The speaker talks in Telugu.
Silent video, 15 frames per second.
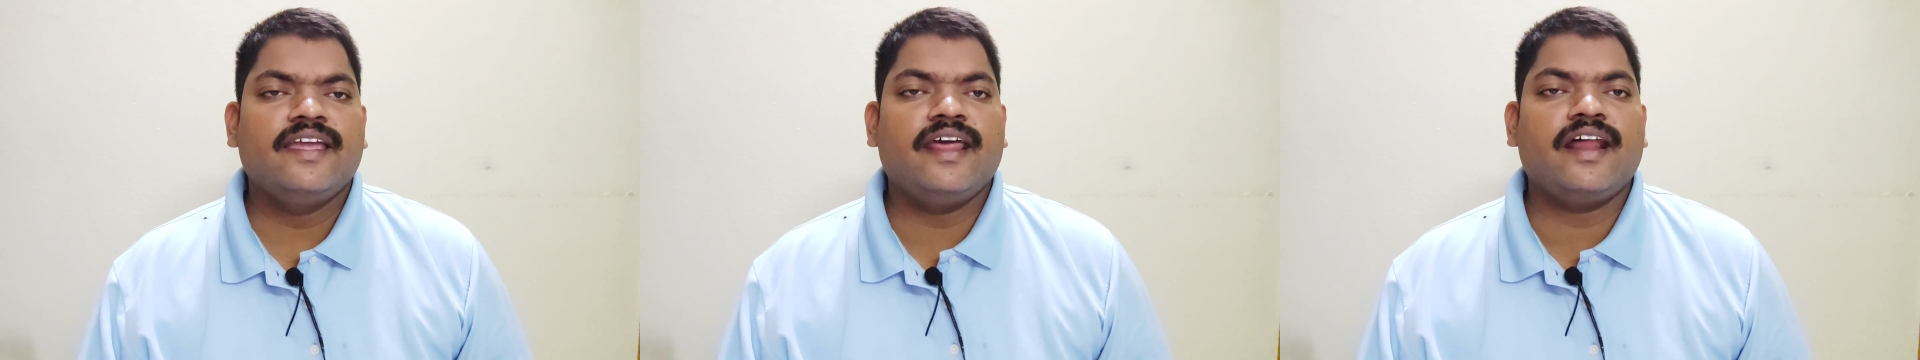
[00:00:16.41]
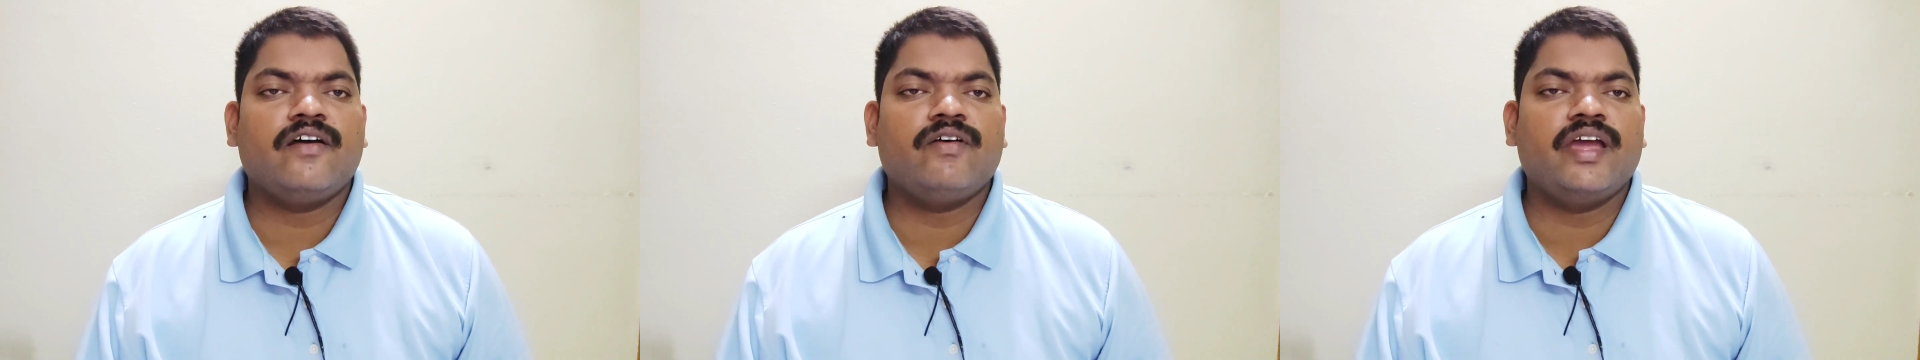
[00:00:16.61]

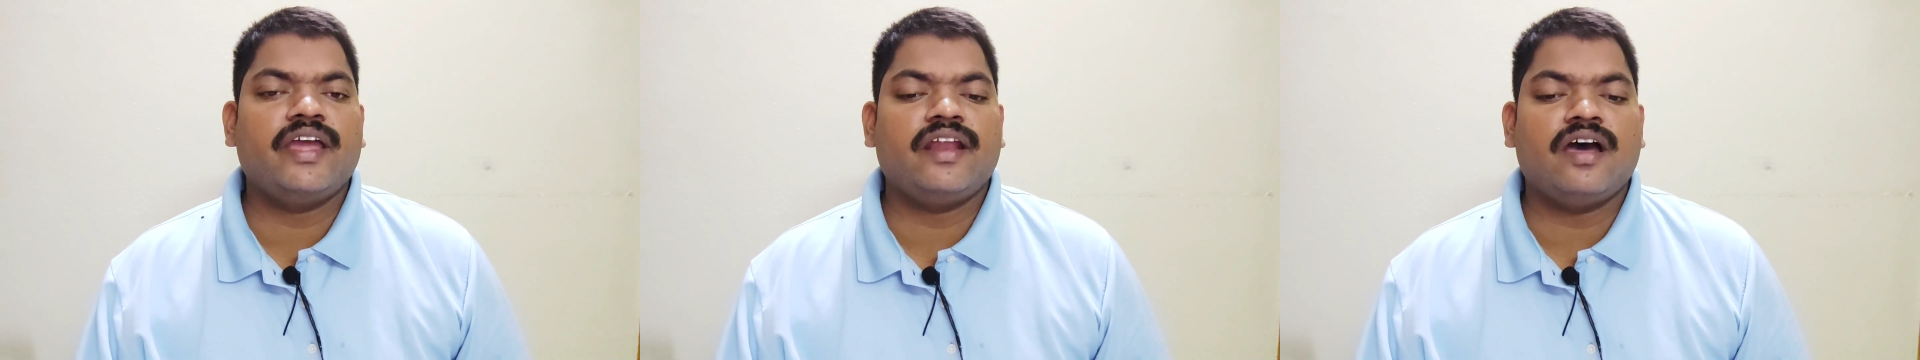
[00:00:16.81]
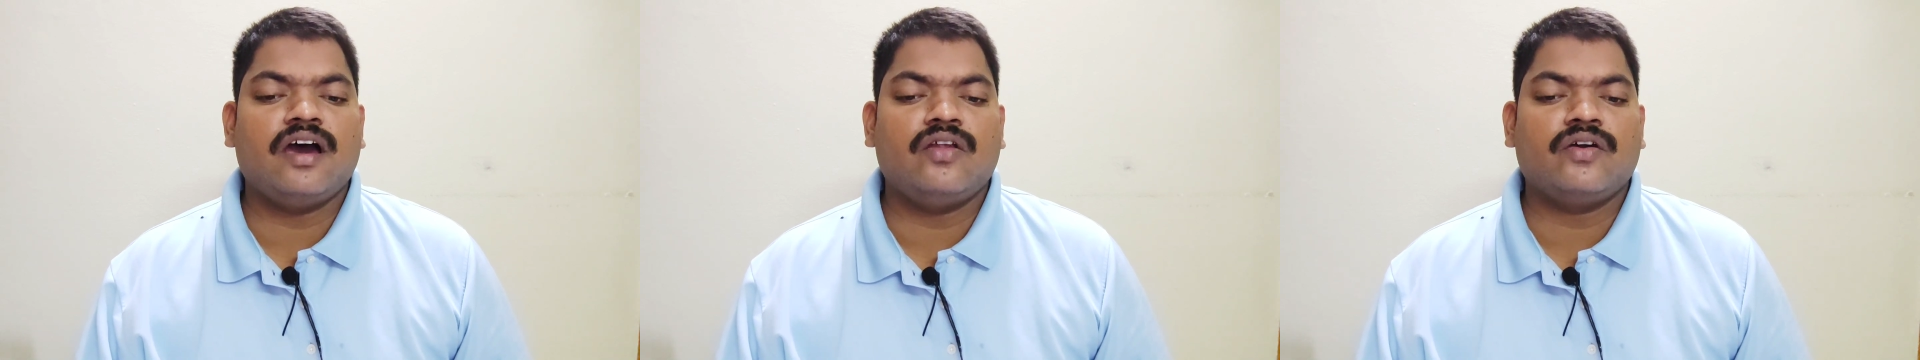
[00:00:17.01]
ఇరవై
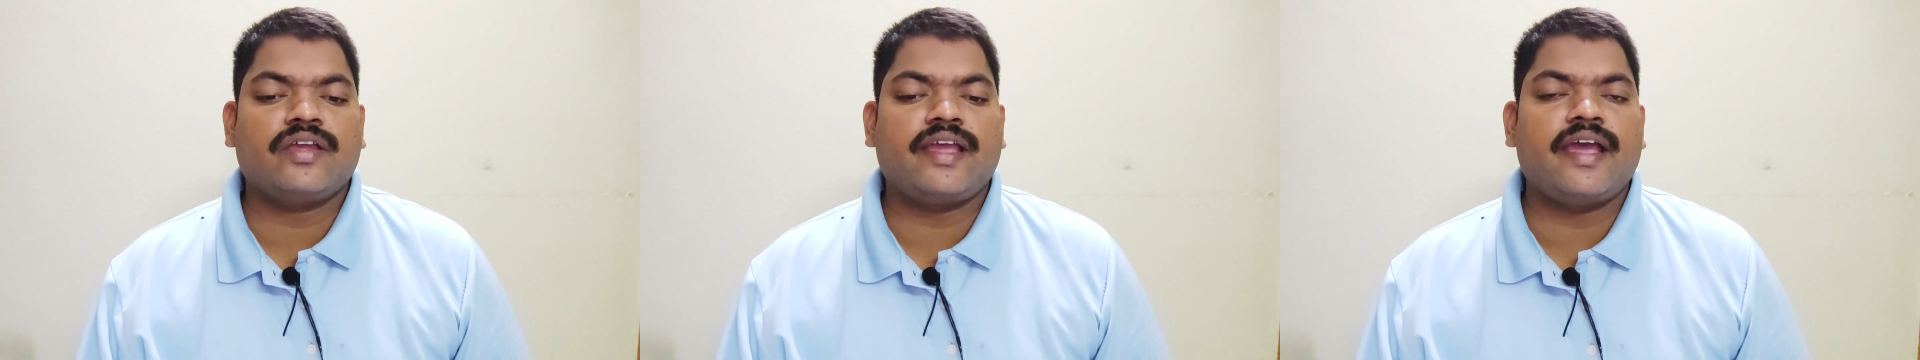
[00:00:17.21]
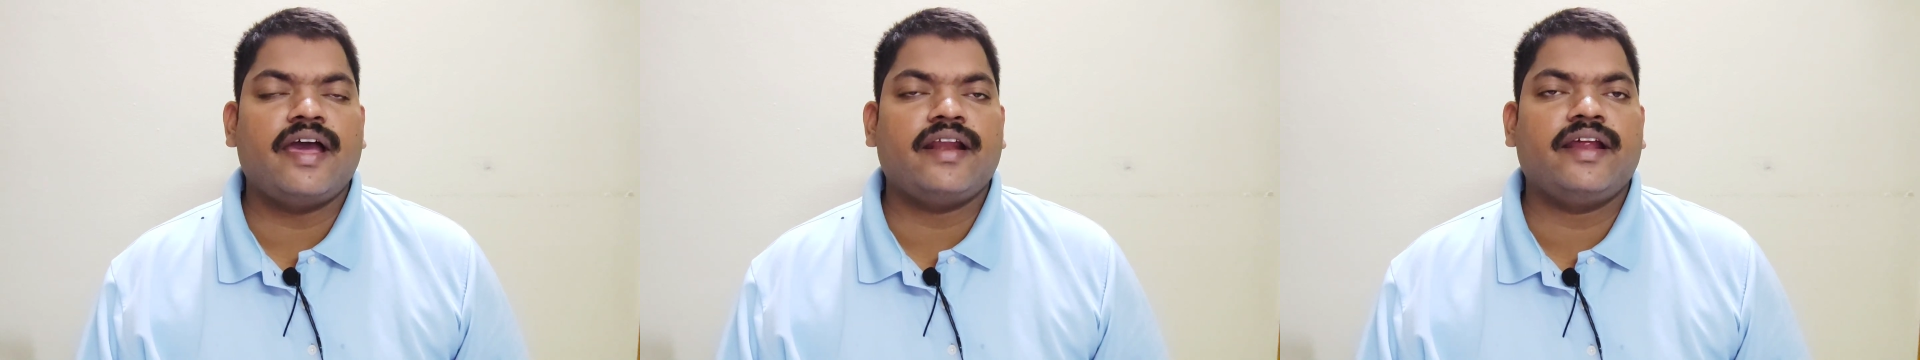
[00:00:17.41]
నాలుగు
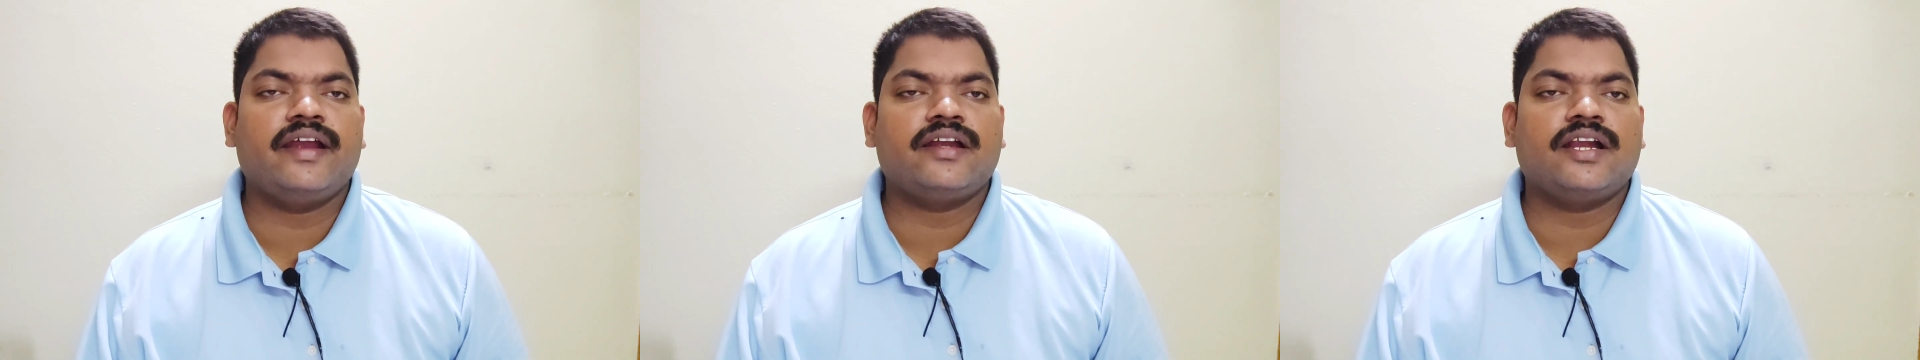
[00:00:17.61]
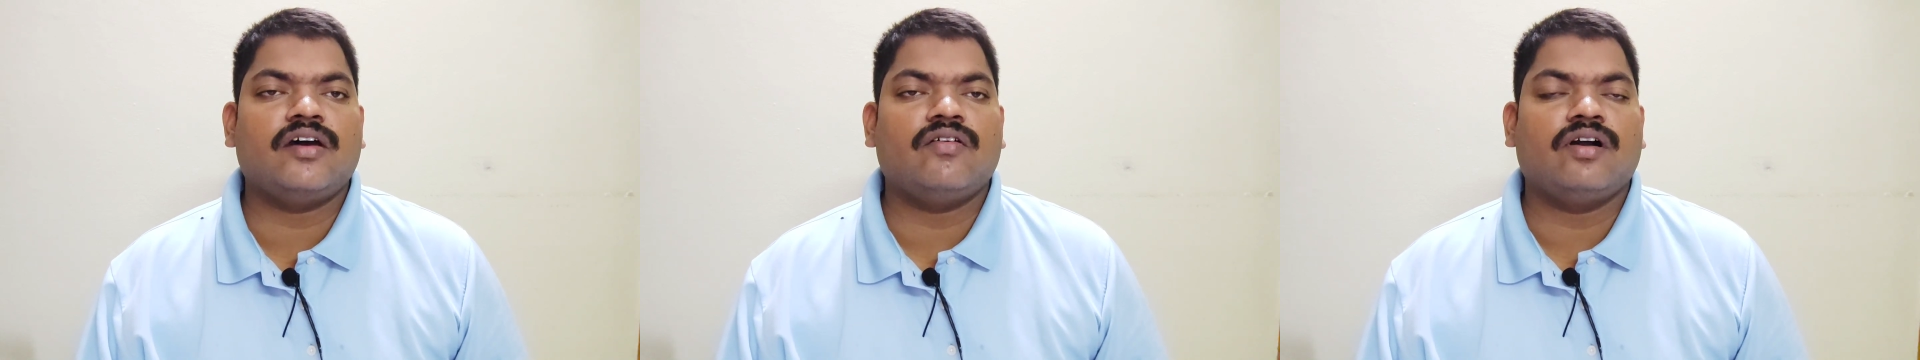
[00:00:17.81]

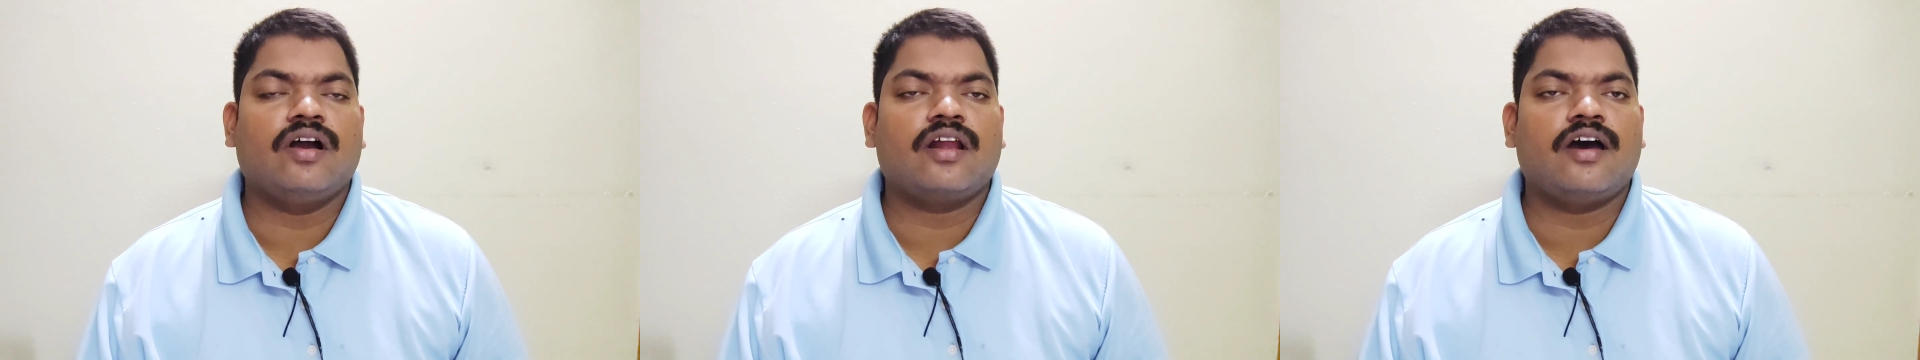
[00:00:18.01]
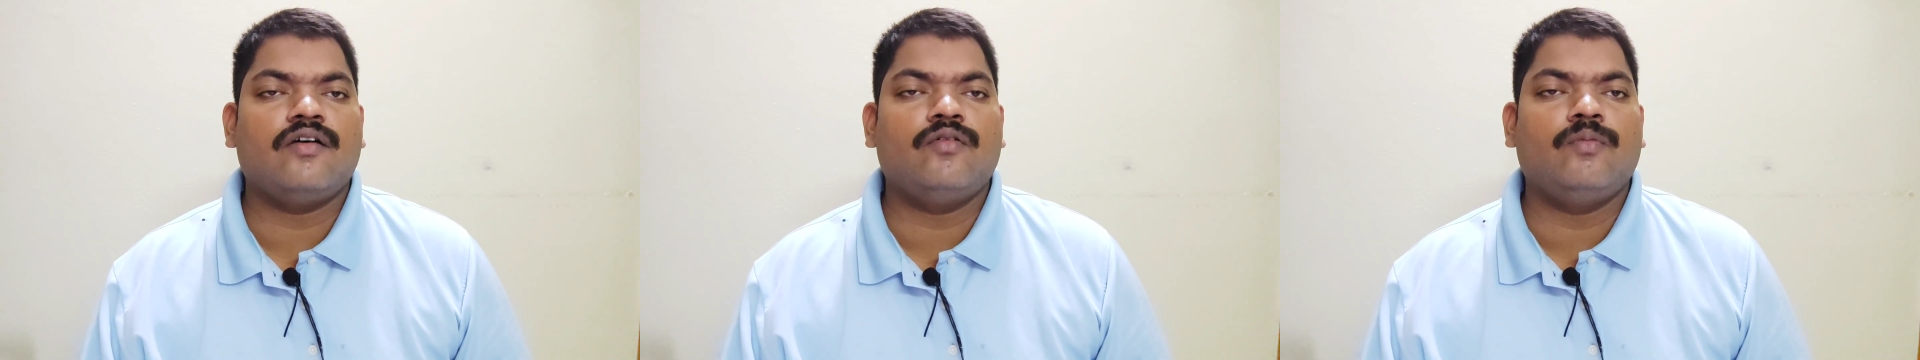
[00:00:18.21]
క్యారెట్ల ఒక
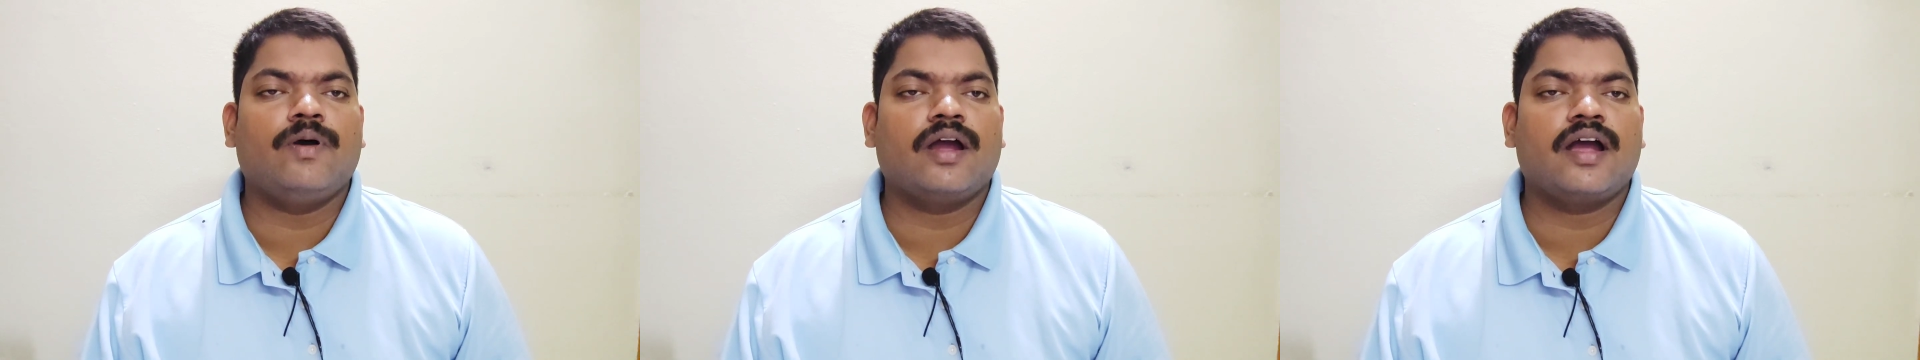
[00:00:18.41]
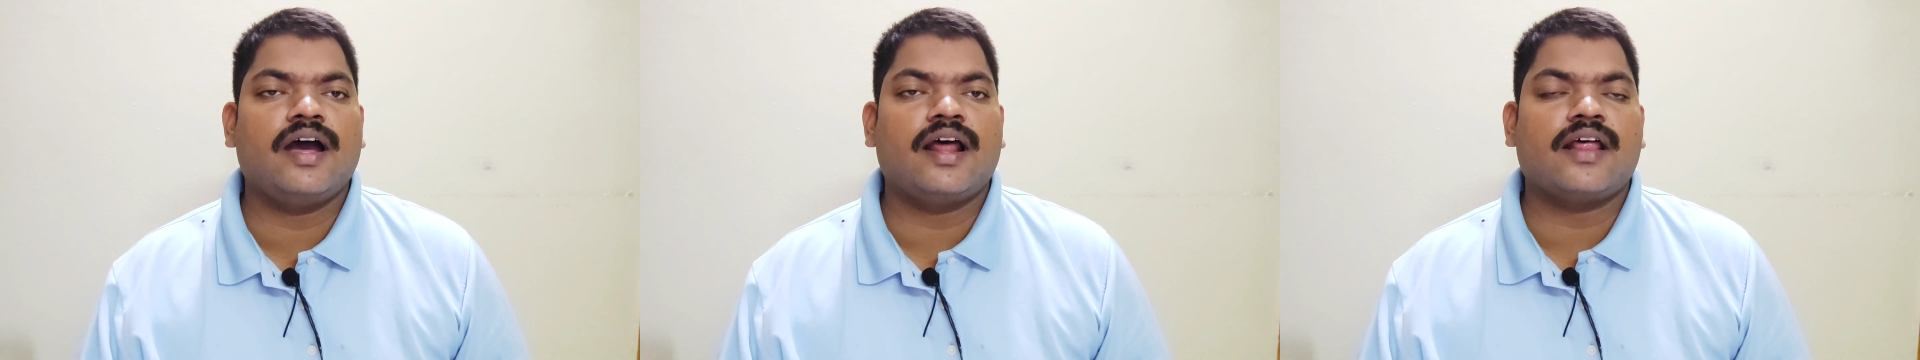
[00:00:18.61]
గ్రాము
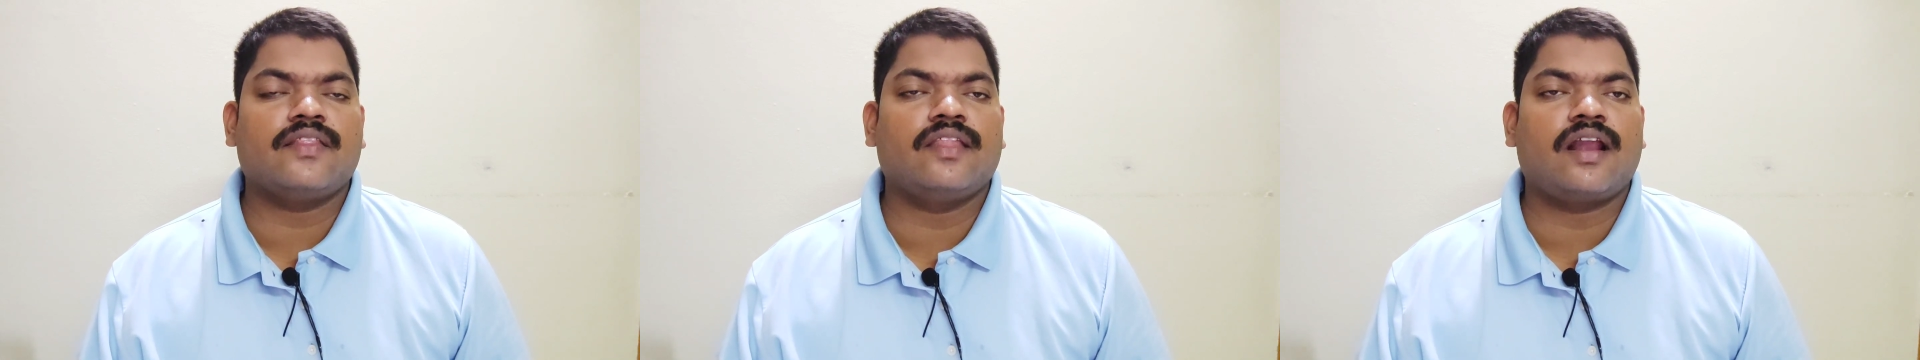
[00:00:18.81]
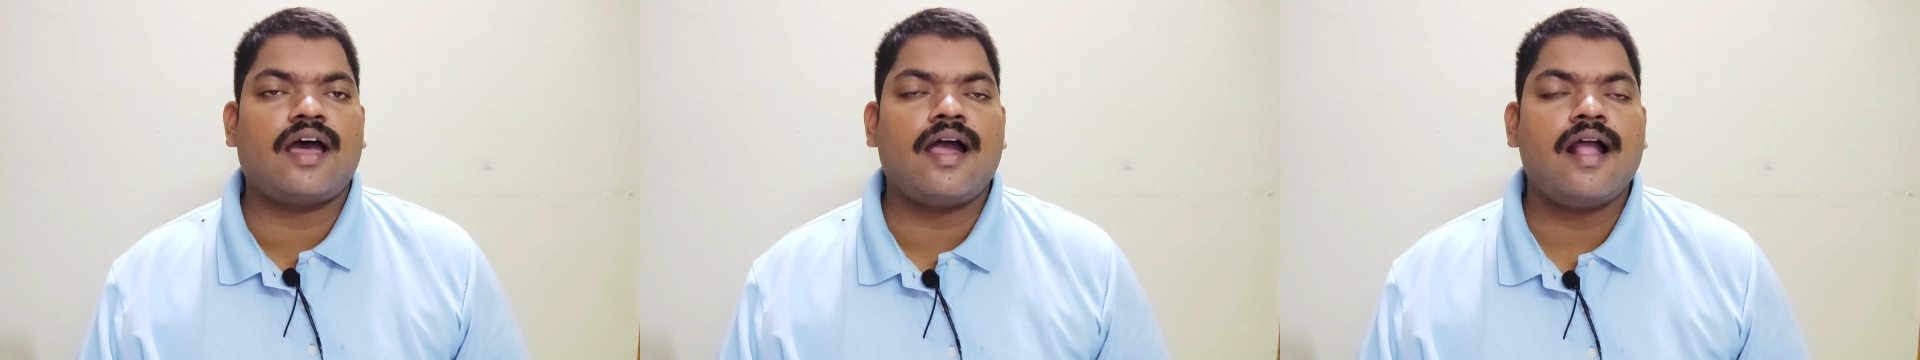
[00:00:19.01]
బంగారం ధర